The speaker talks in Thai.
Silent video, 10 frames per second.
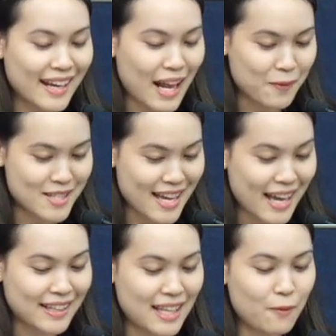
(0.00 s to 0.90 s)
นักวิจั
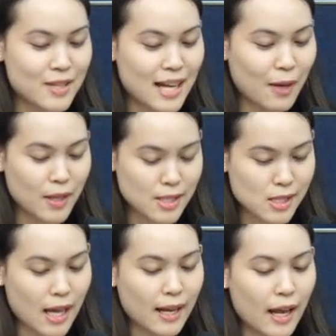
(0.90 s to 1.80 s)
ยทีมวิจัยเวช
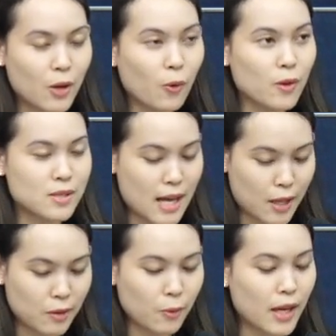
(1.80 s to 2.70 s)
ศาสตร์นาโนจา
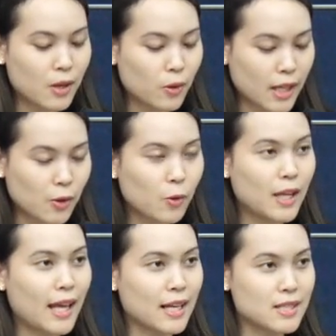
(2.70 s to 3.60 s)
กศูนย์นาโนเทคโนโล
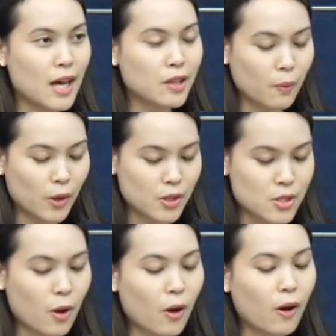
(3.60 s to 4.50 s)
ยีแห่งชาติสวทช.